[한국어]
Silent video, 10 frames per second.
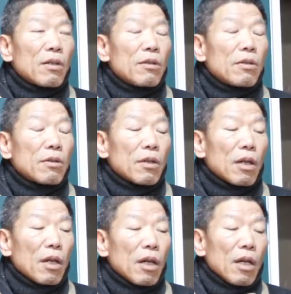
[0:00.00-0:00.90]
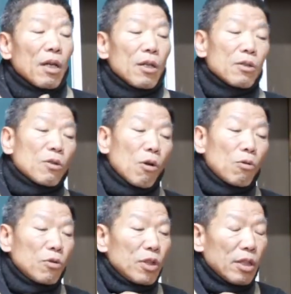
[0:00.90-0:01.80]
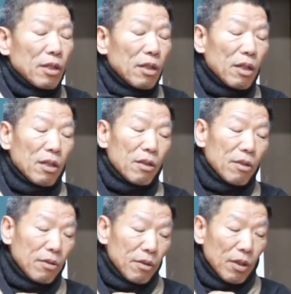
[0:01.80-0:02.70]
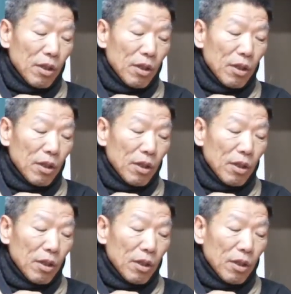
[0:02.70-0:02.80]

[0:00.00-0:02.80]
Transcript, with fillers: 그 이렇게 서울시 그,